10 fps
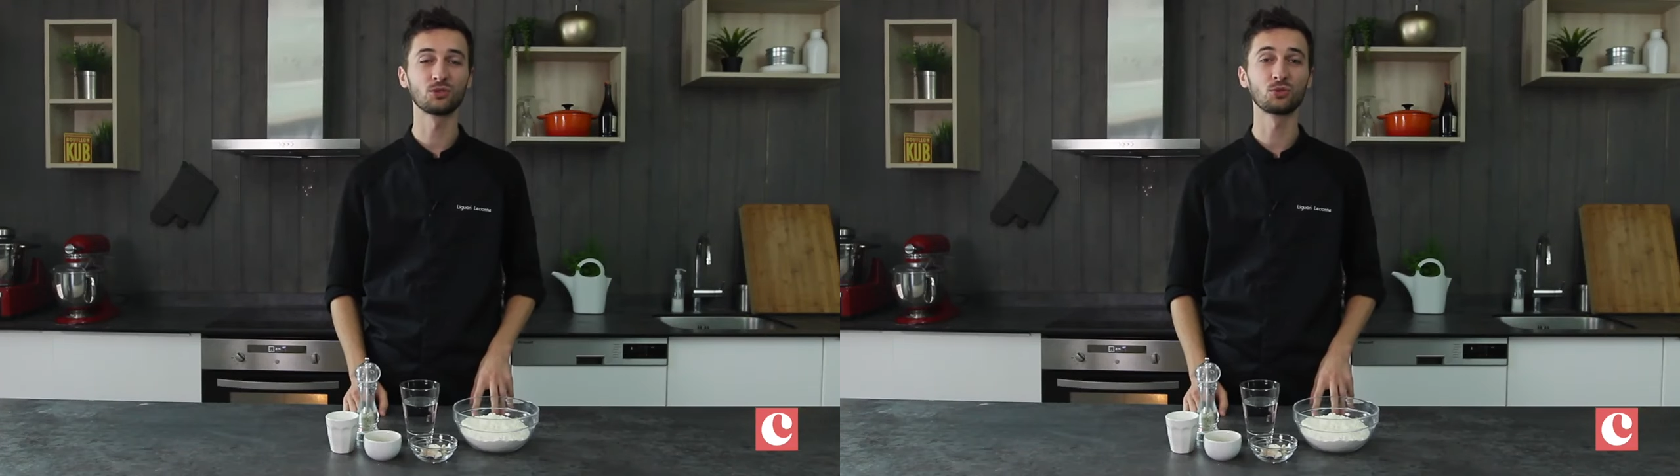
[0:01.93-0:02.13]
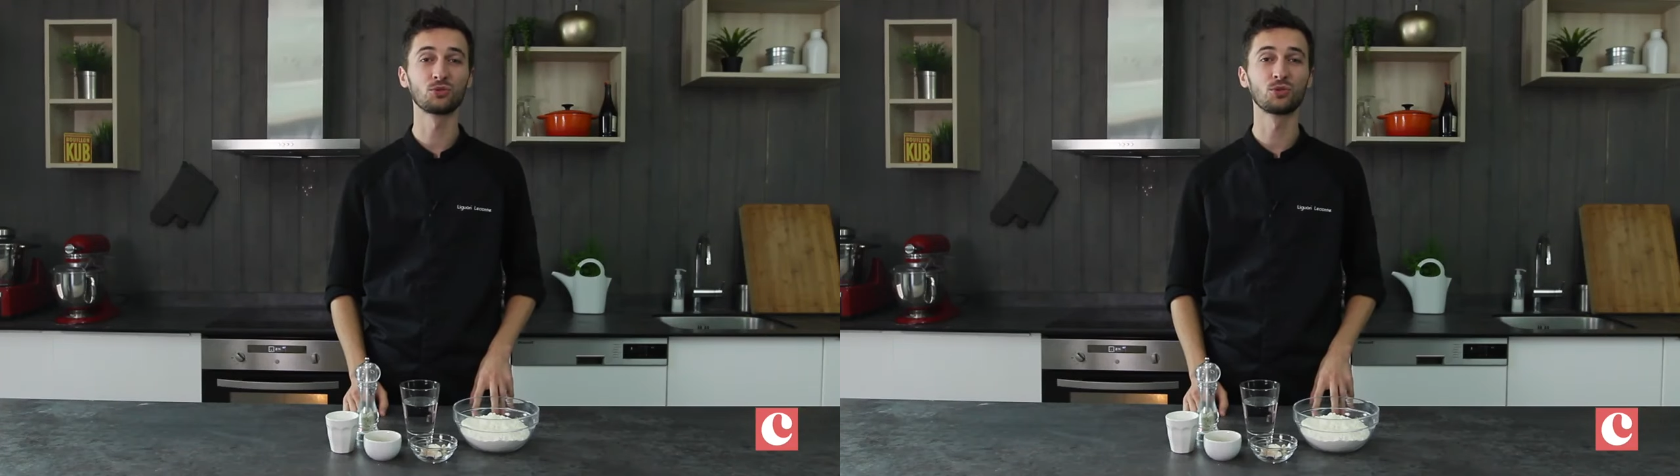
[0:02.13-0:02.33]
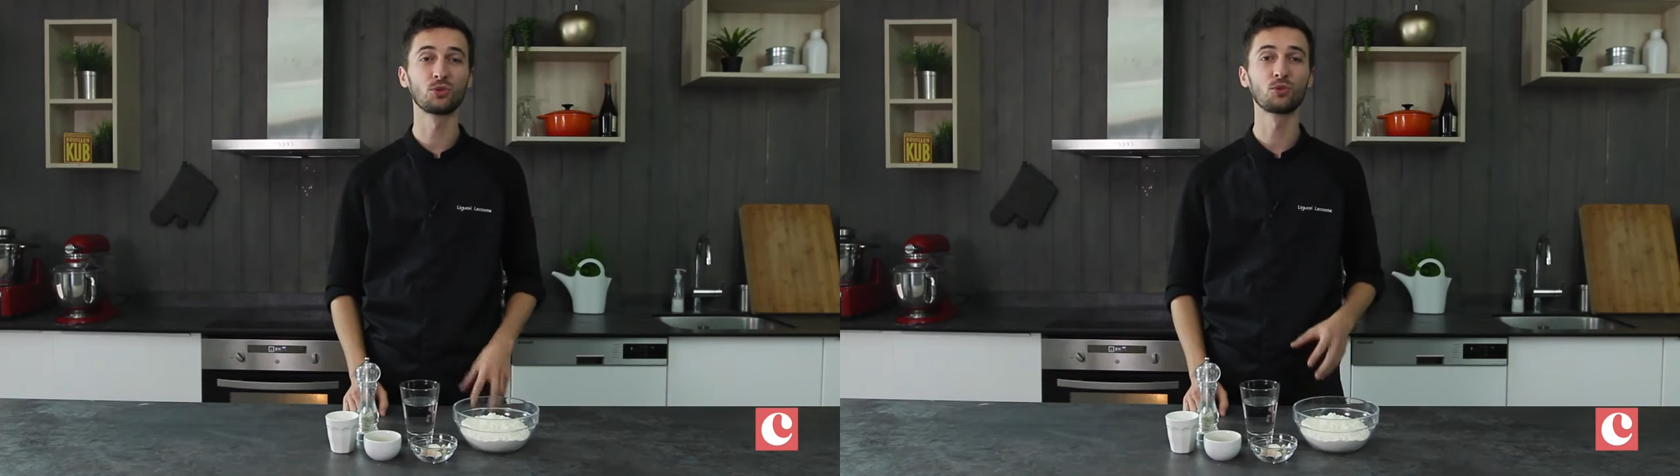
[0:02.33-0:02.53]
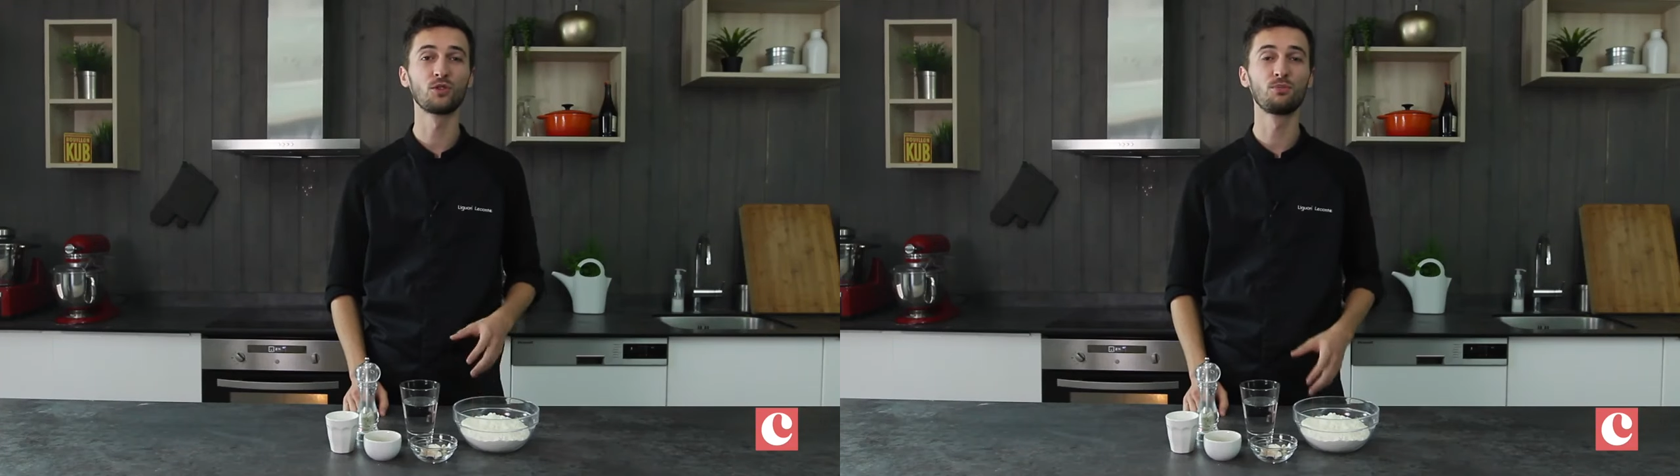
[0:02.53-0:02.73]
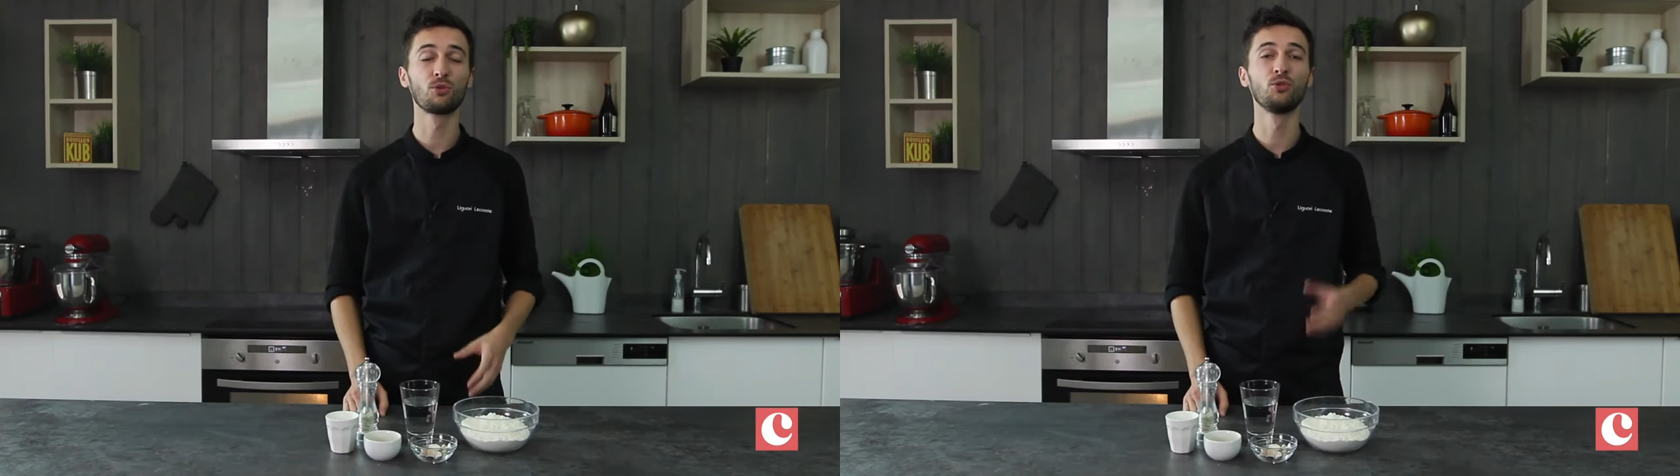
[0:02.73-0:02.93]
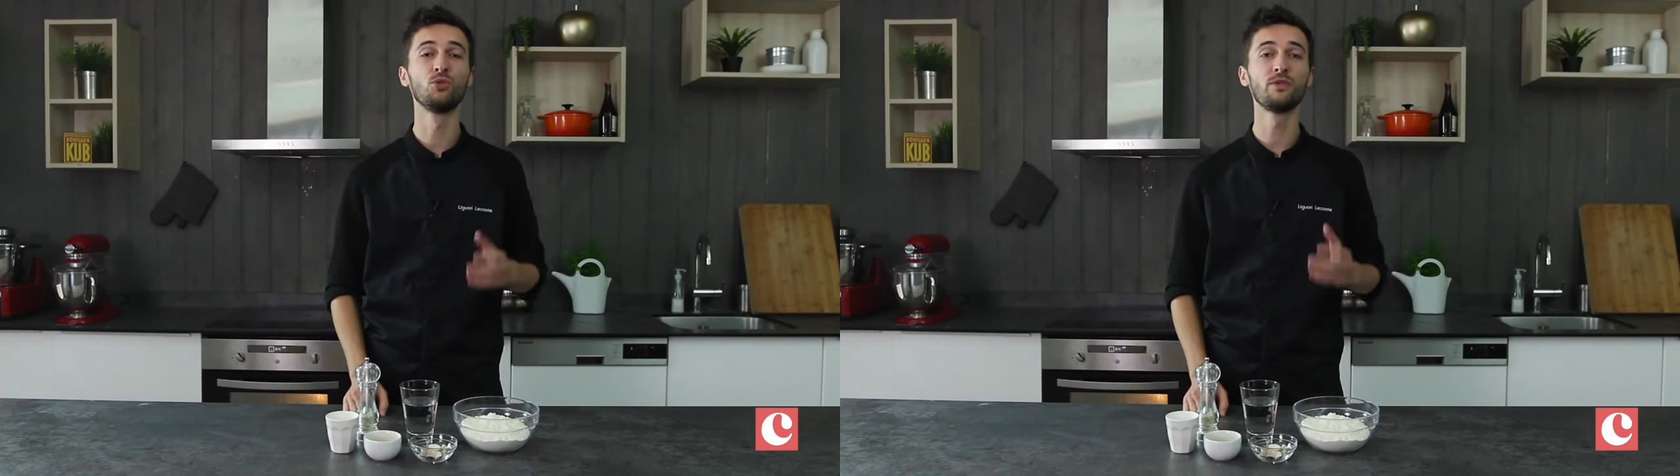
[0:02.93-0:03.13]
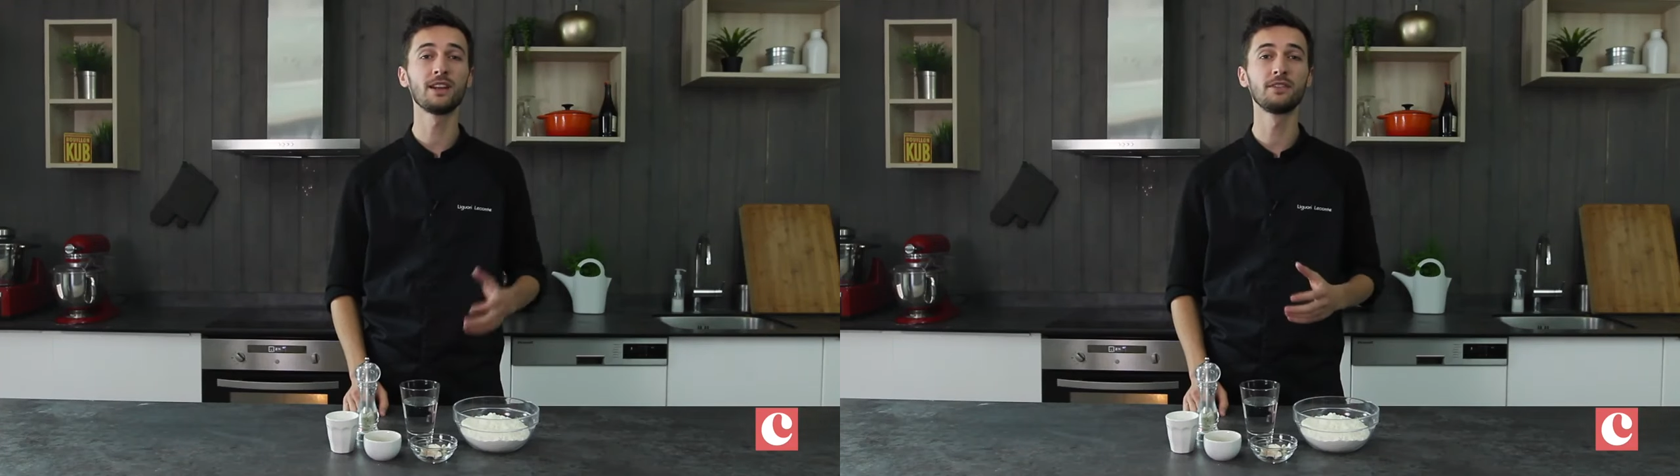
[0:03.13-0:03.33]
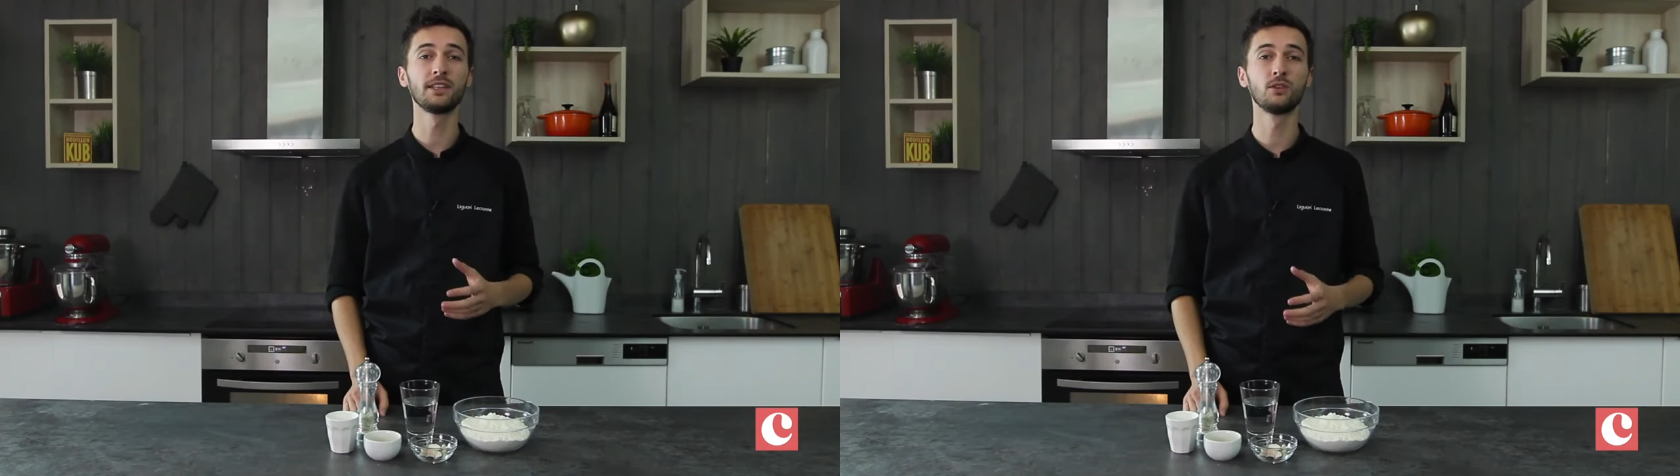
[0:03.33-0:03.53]
Aujourd'hui, on se retrouve pour une
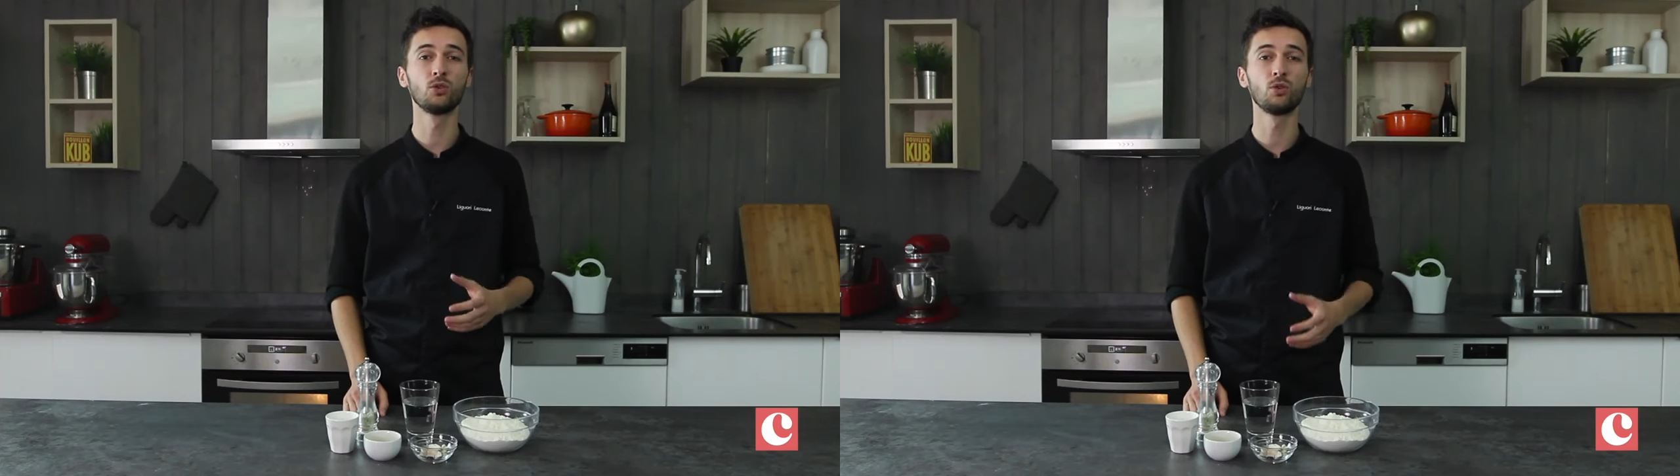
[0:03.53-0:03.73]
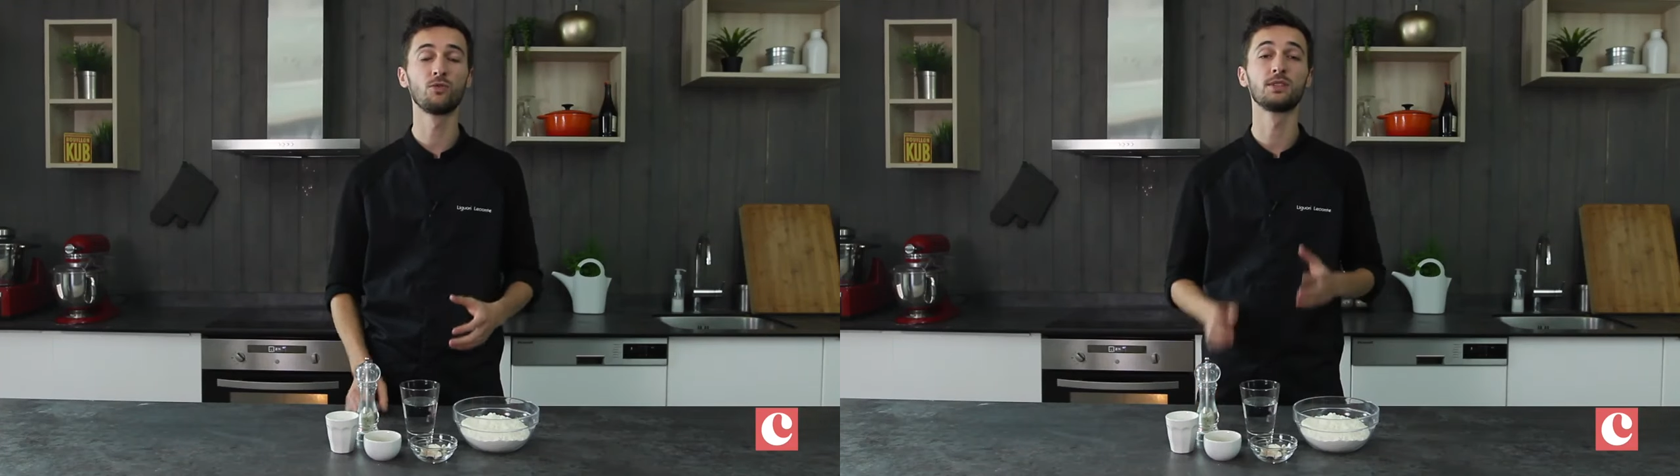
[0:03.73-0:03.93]
nouvelle vidéo.